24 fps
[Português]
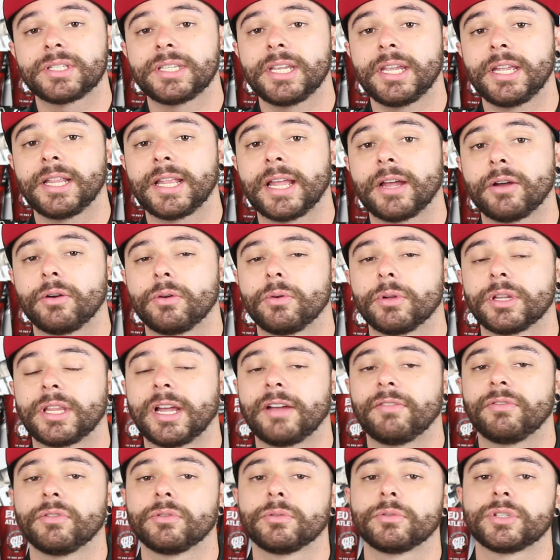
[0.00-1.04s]
sim, né? O
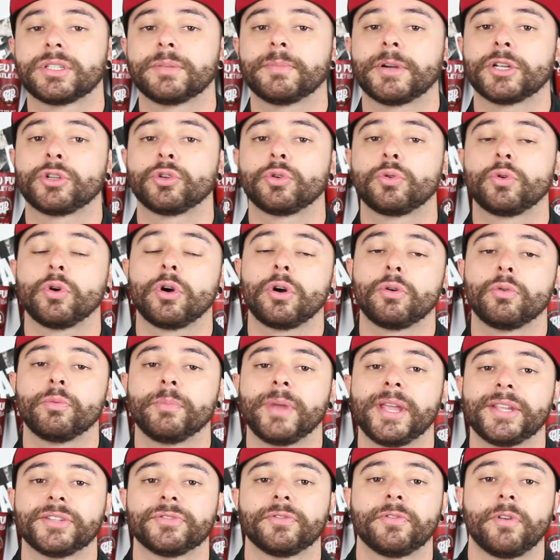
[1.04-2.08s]
Otávio se machucou um
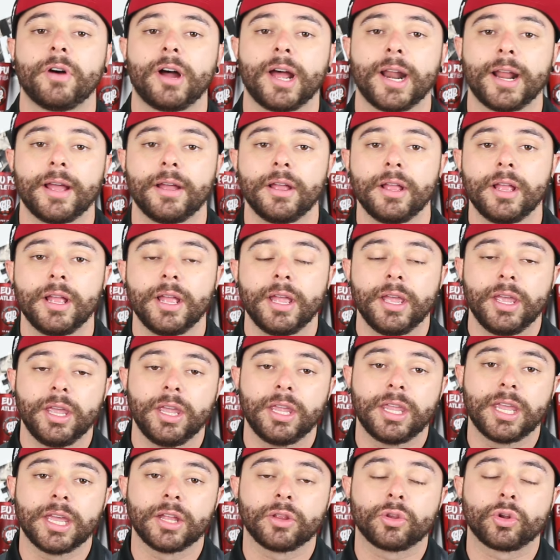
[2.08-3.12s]
mês fora e
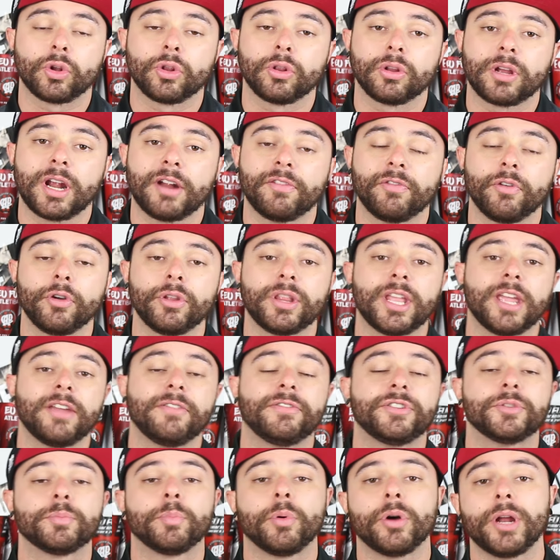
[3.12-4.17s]
quem entrou no lugar foi o
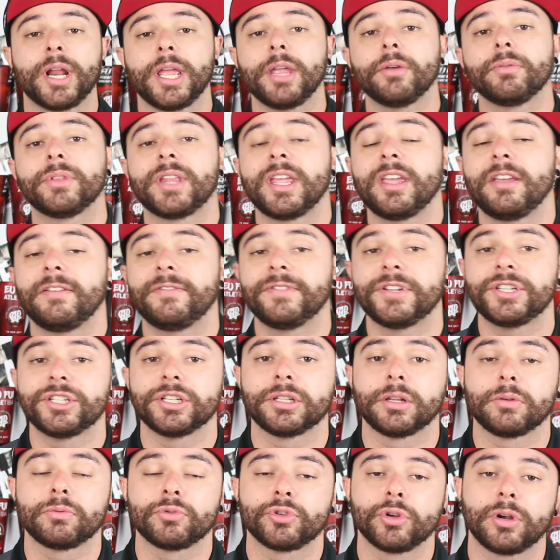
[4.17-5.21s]
David. Porém, o David
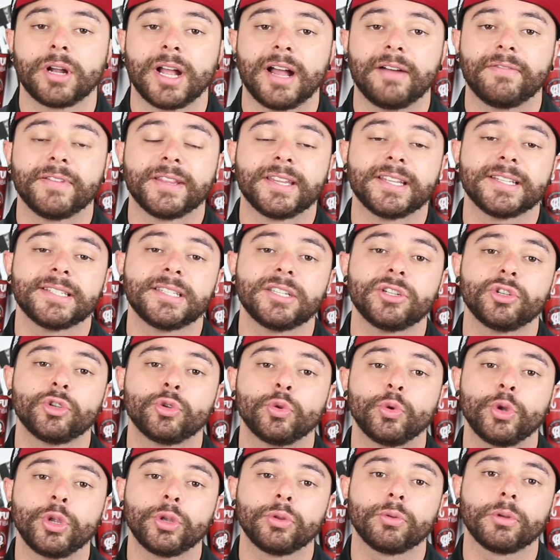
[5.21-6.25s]
não jogava desde
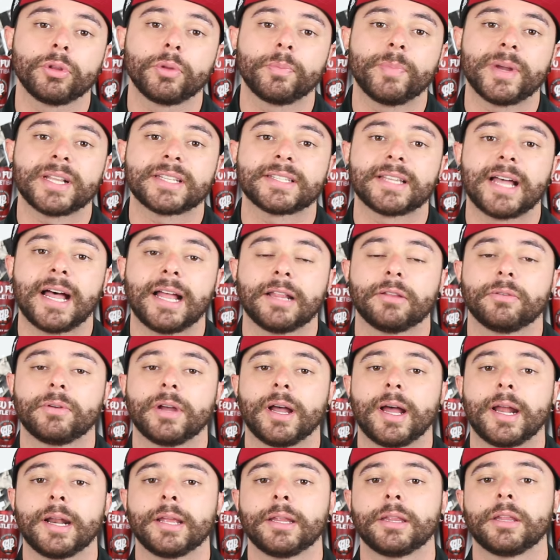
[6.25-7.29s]
junho do ano passado,
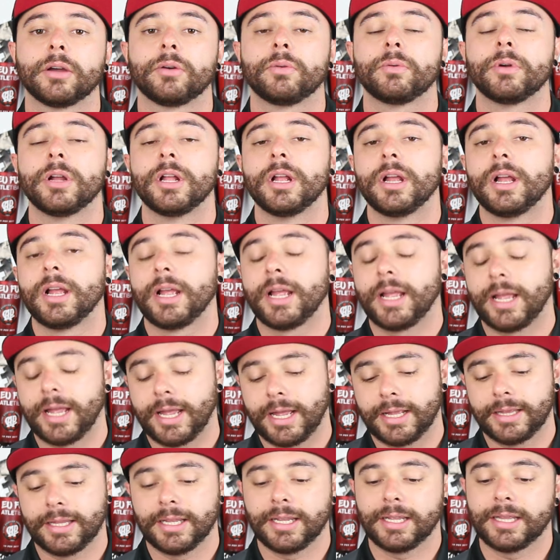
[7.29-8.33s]
cara. Então
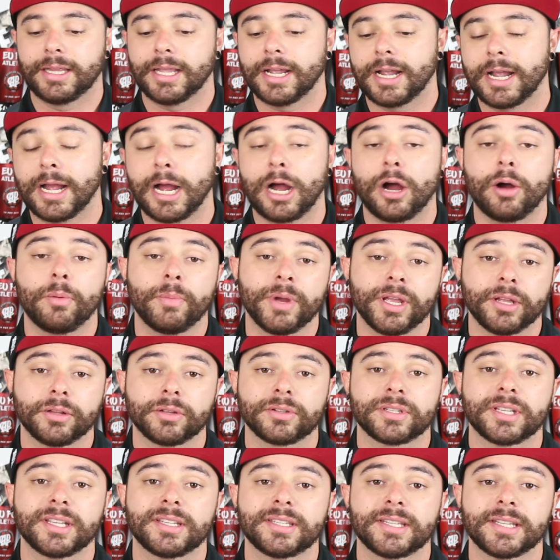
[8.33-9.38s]
é, tem que ter calma e eu não
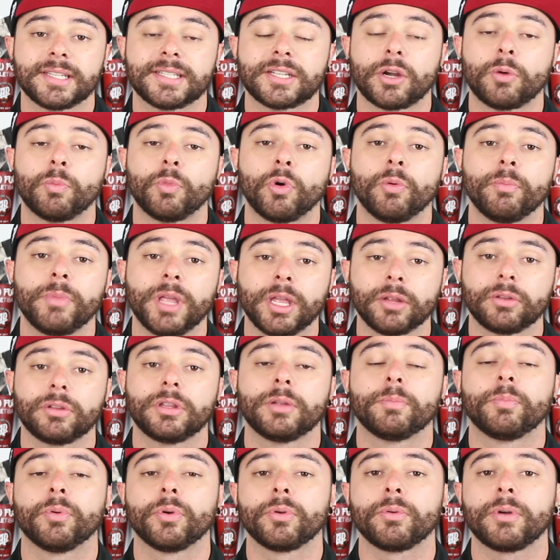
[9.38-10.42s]
sei se esse é o momento
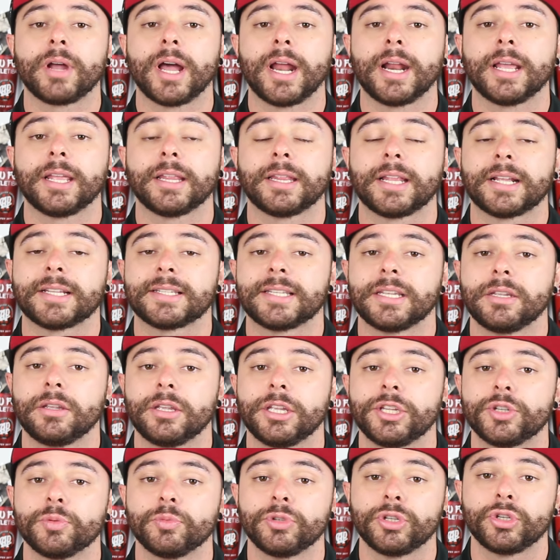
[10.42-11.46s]
de pôr um cara que tá sem
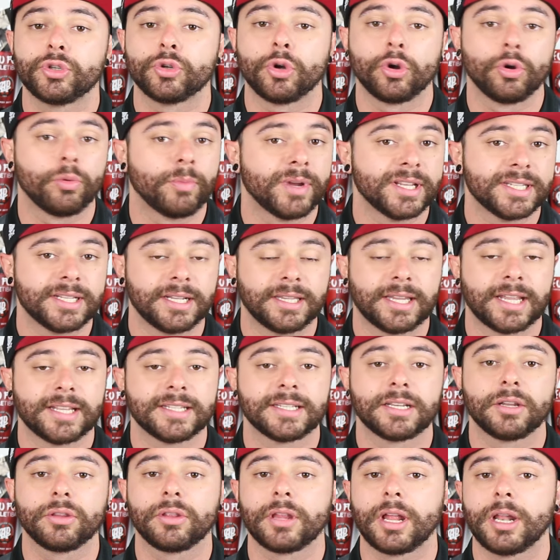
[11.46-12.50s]
ritmo de jogo, mas ele tá
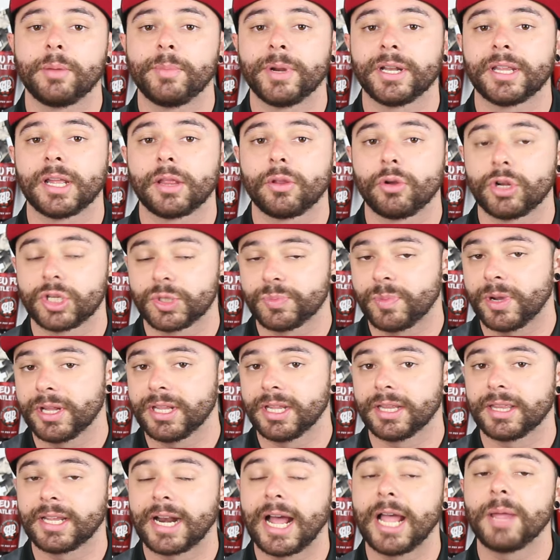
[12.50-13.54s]
inscrito na Libertadores, pode
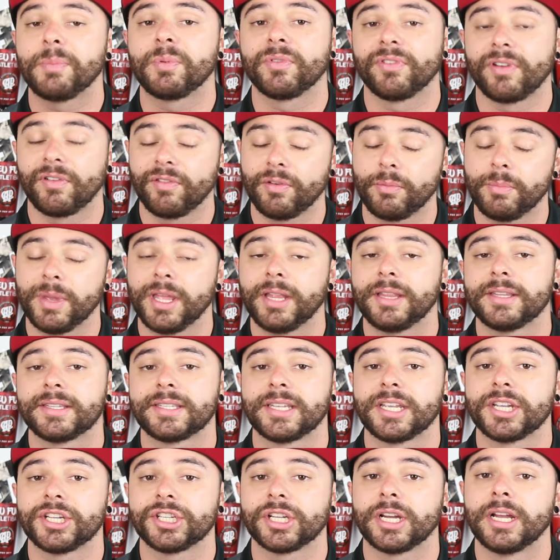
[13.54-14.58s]
entrar e provavelmente
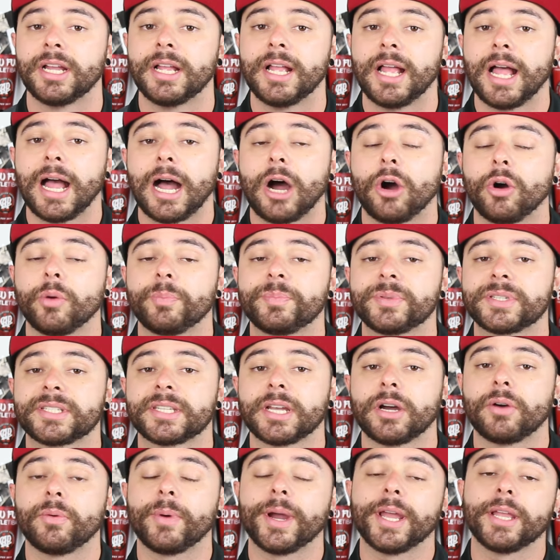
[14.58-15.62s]
seja a
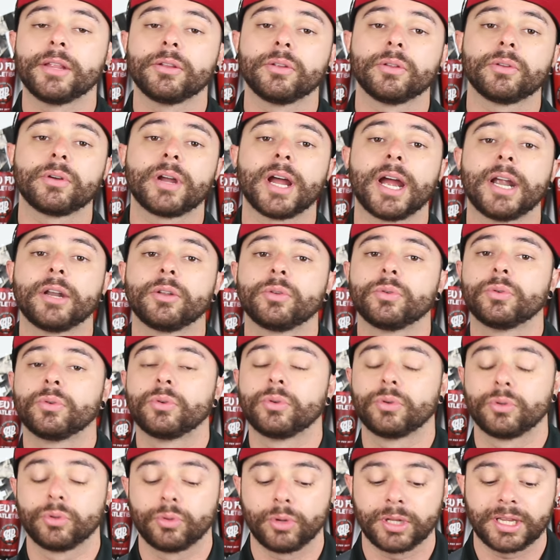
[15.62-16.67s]
opção aí no lugar
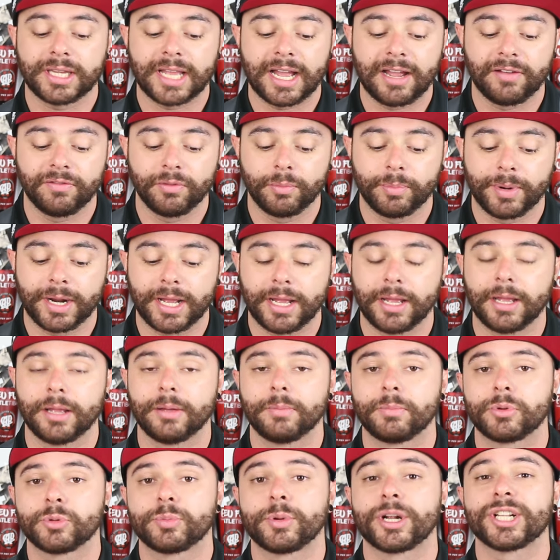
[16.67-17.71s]
do, do Otávio para
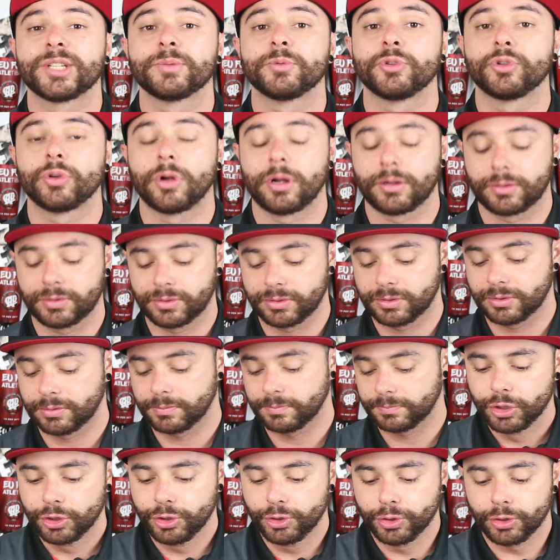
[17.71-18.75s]
os próximos jogos.
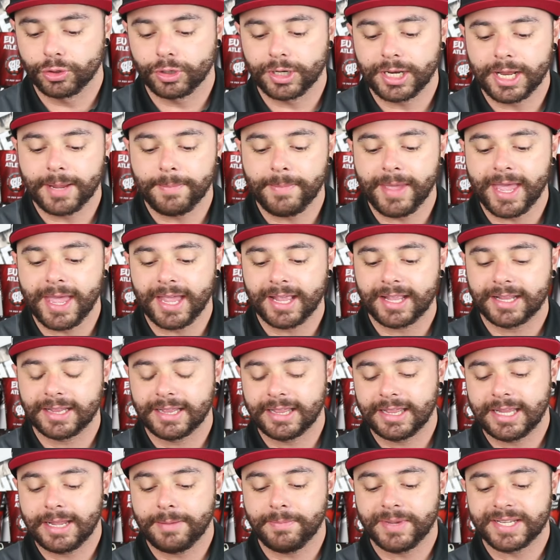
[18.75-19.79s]
Júnior
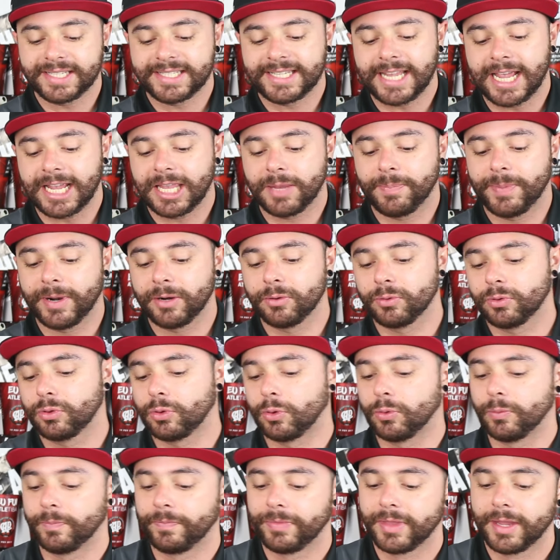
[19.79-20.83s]
Nemesek perguntou: